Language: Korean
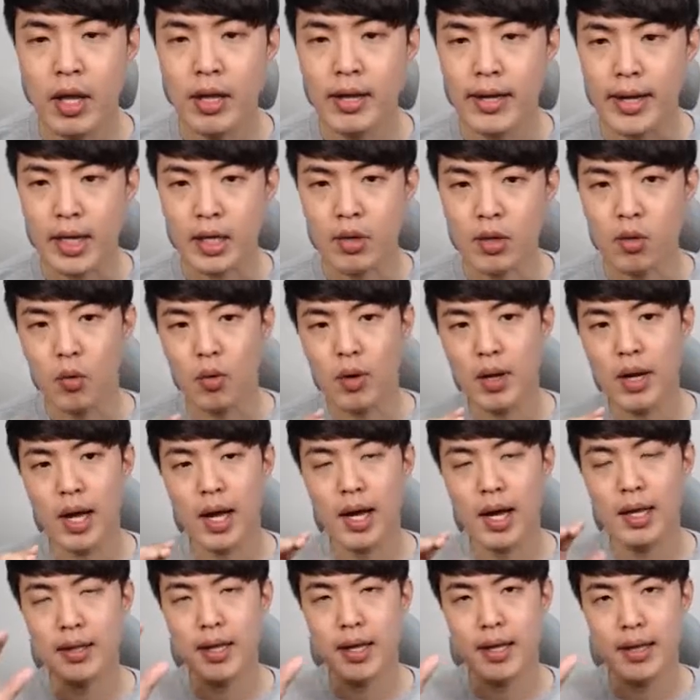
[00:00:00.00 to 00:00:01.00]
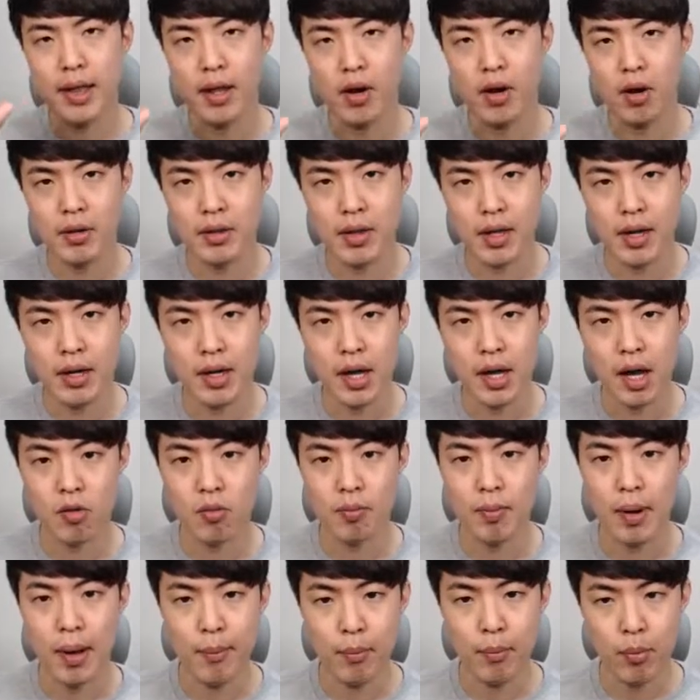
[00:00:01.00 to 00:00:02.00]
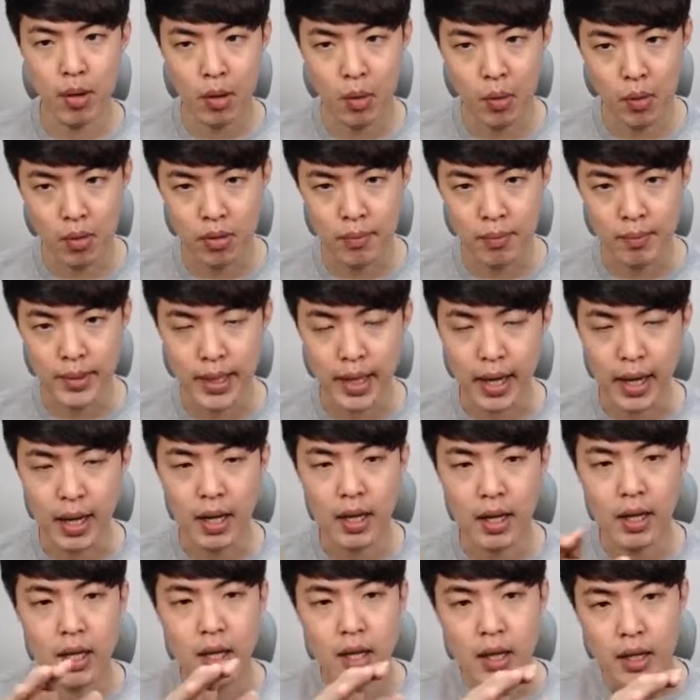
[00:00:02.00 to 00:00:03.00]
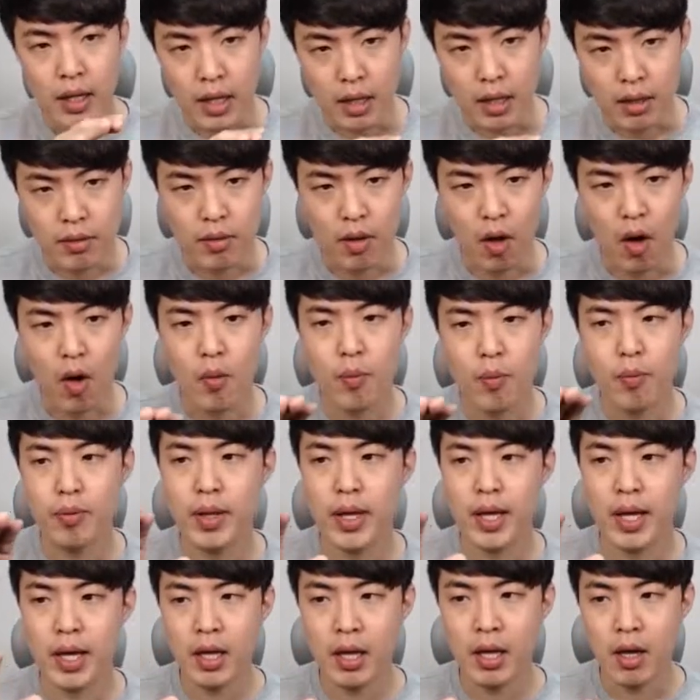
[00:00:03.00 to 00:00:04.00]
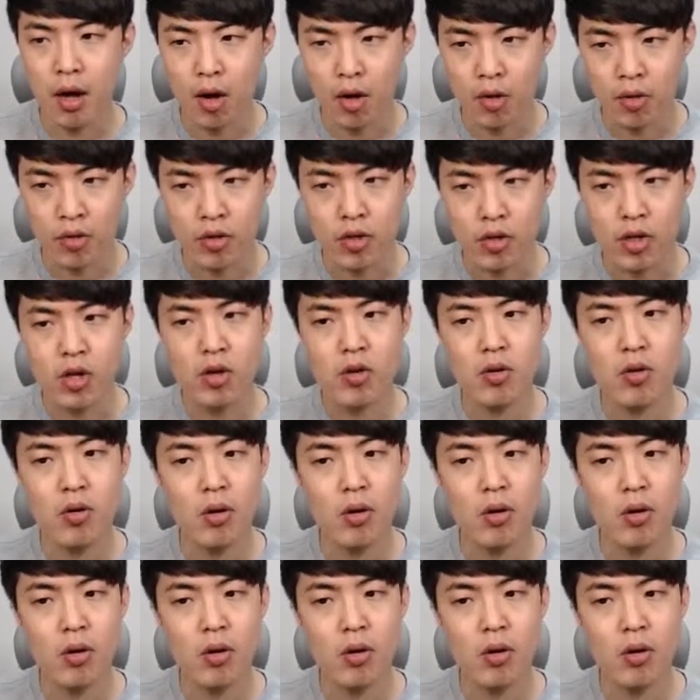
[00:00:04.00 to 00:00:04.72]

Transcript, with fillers: 약간 올라갔다 내려갔다를 계속 반복하고 있습니다. It's opening a new